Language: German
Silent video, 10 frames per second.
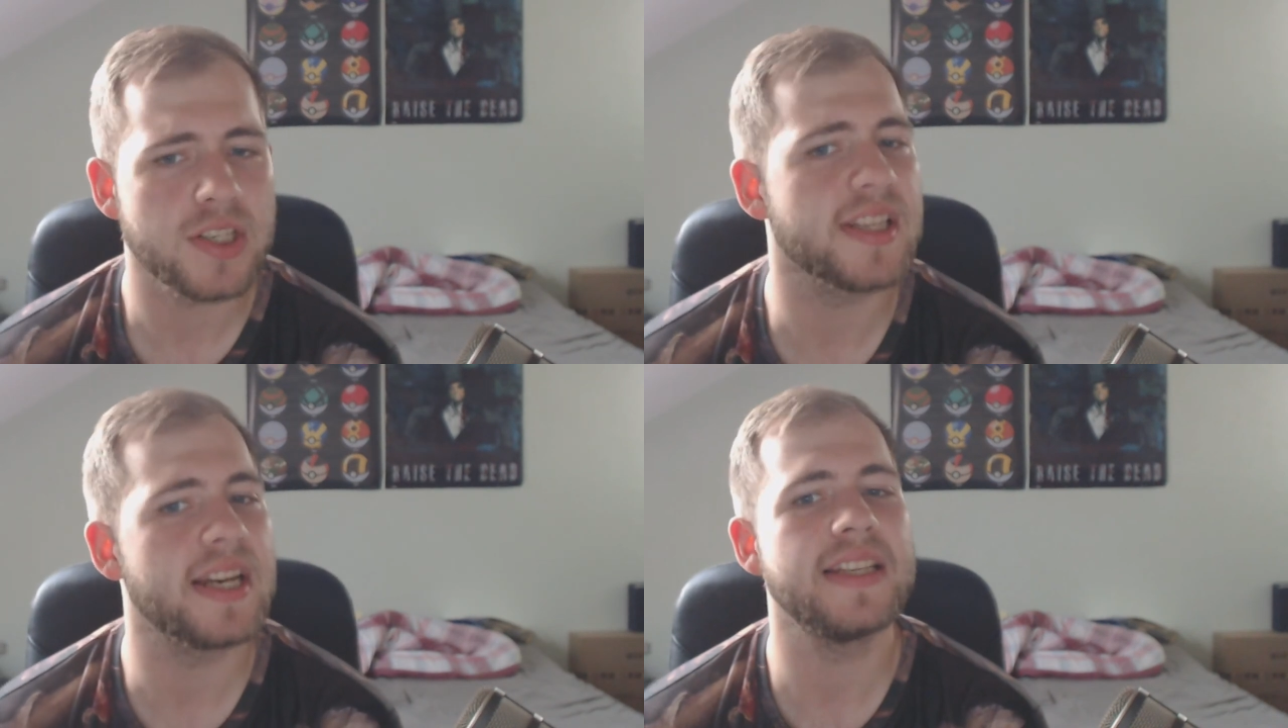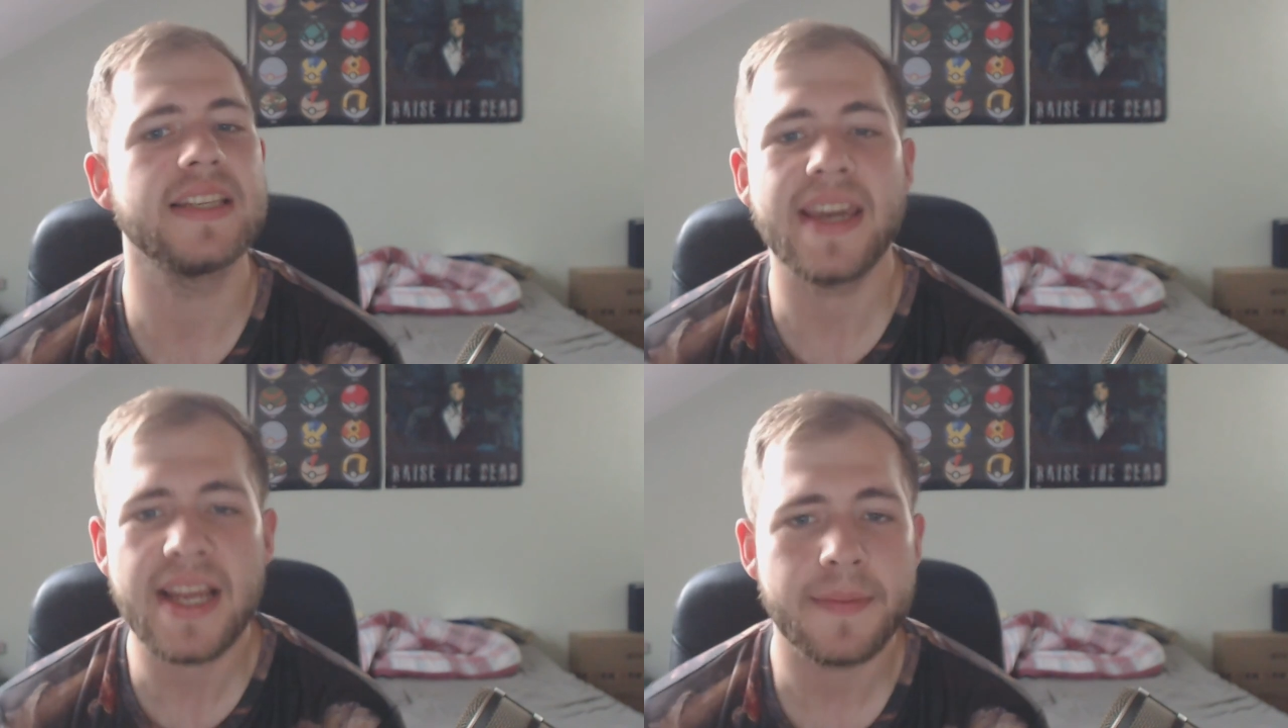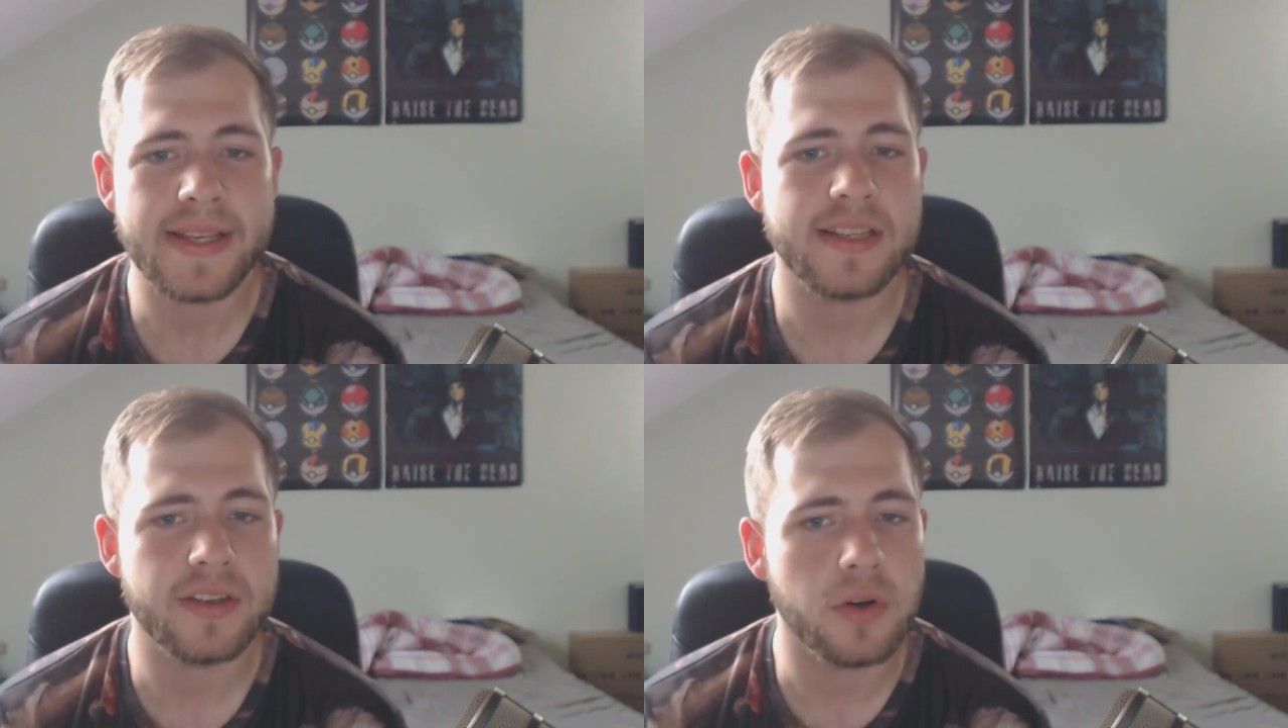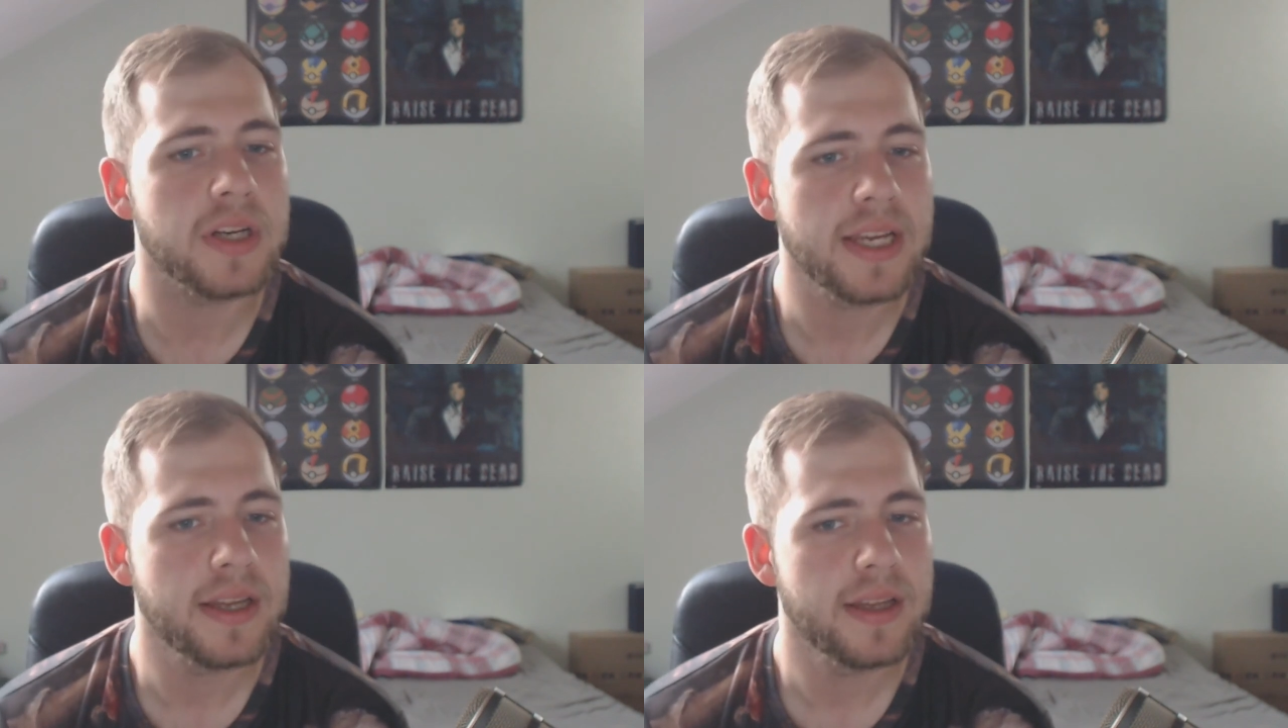sondern die ich regelmäßig juck,
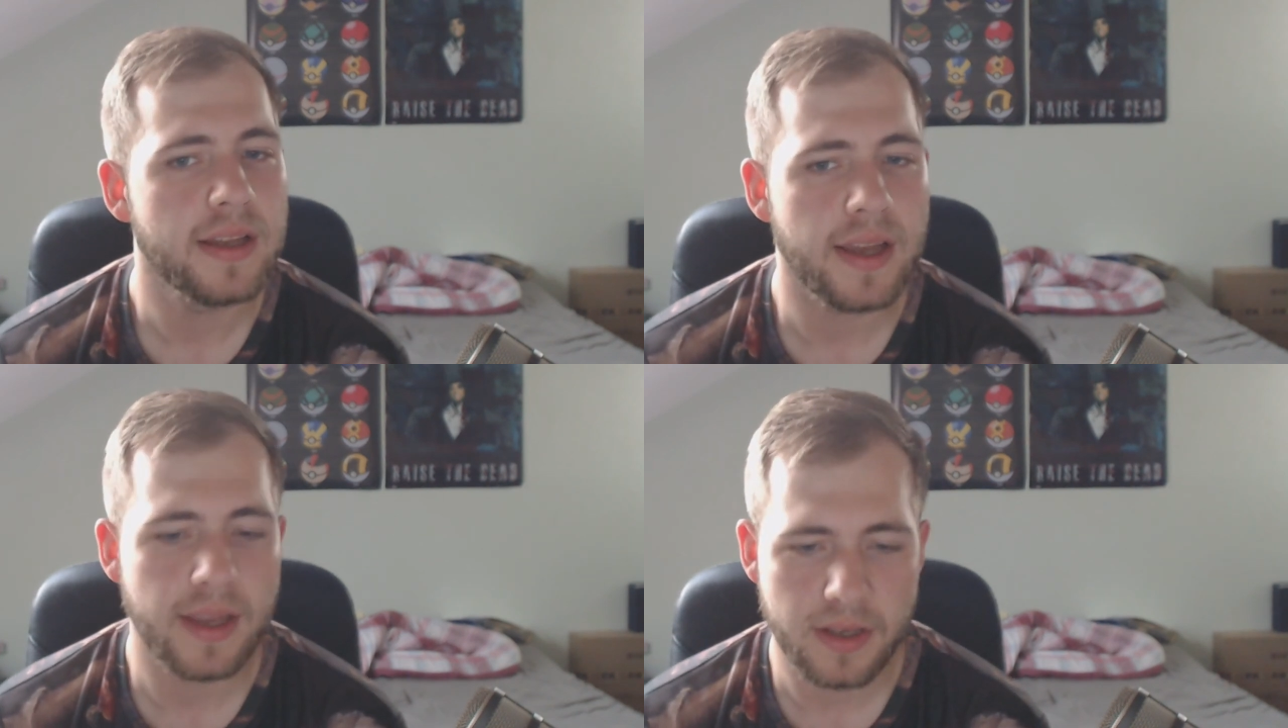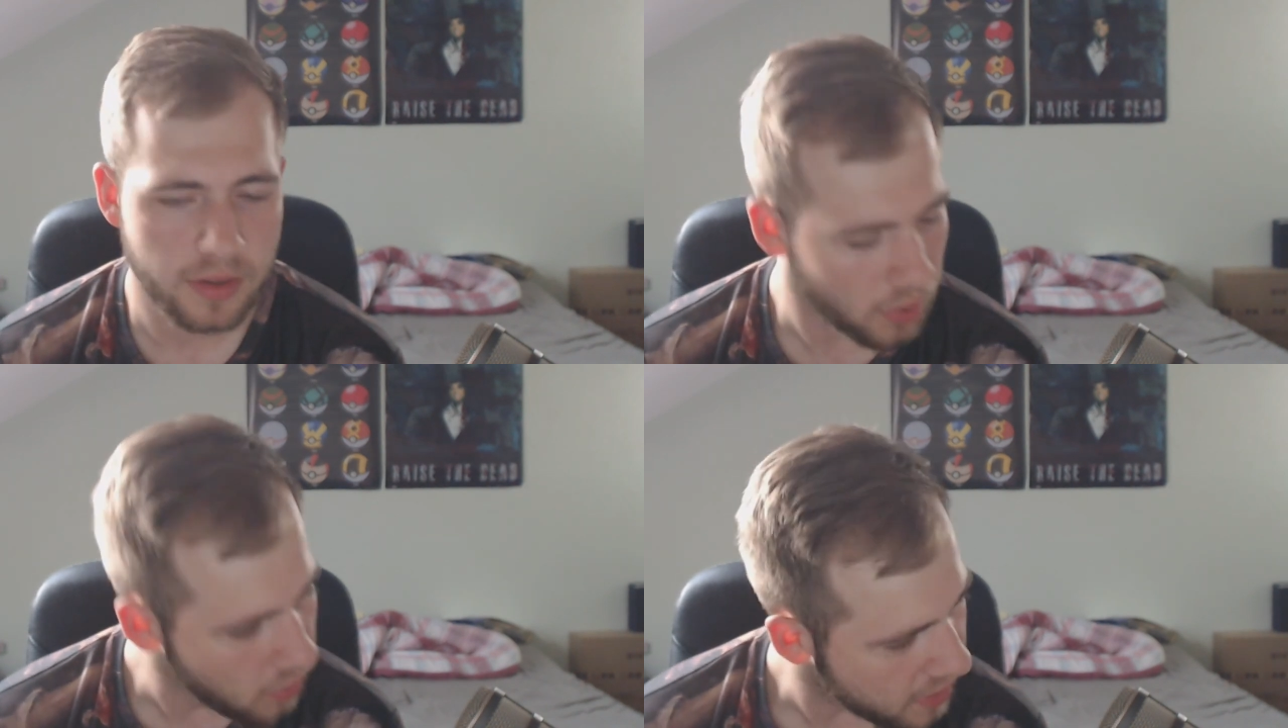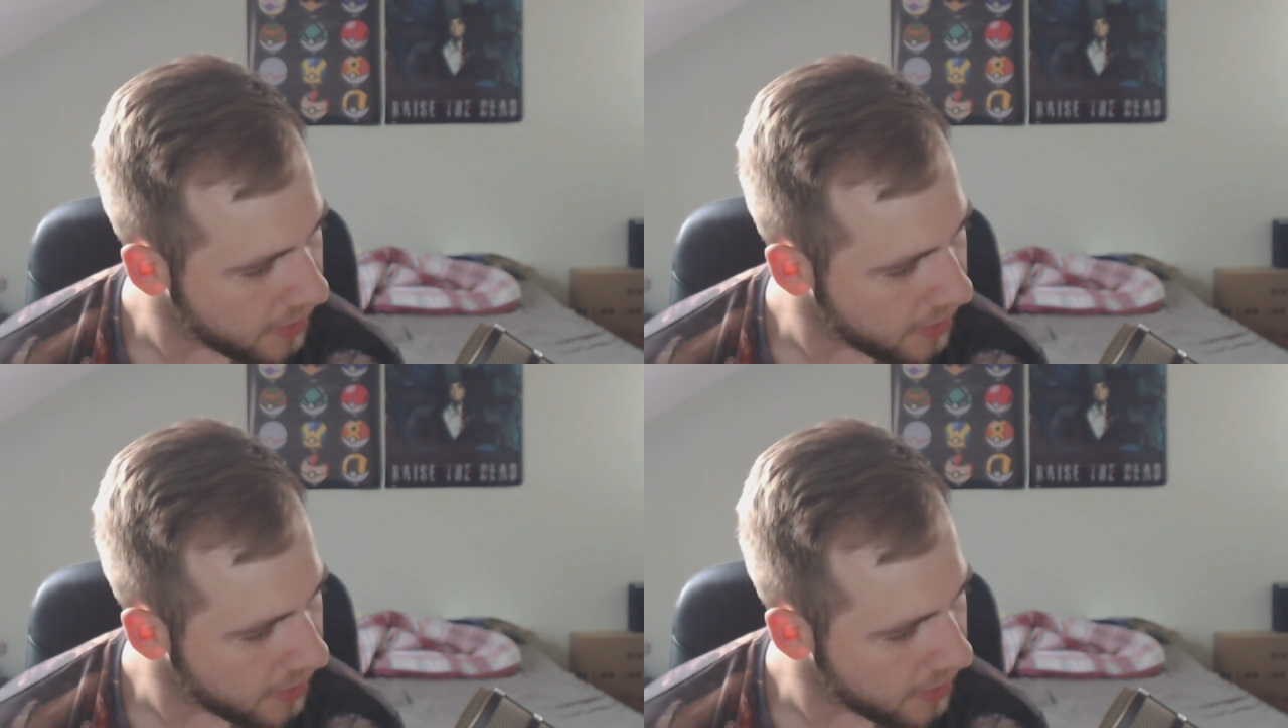äh, guck,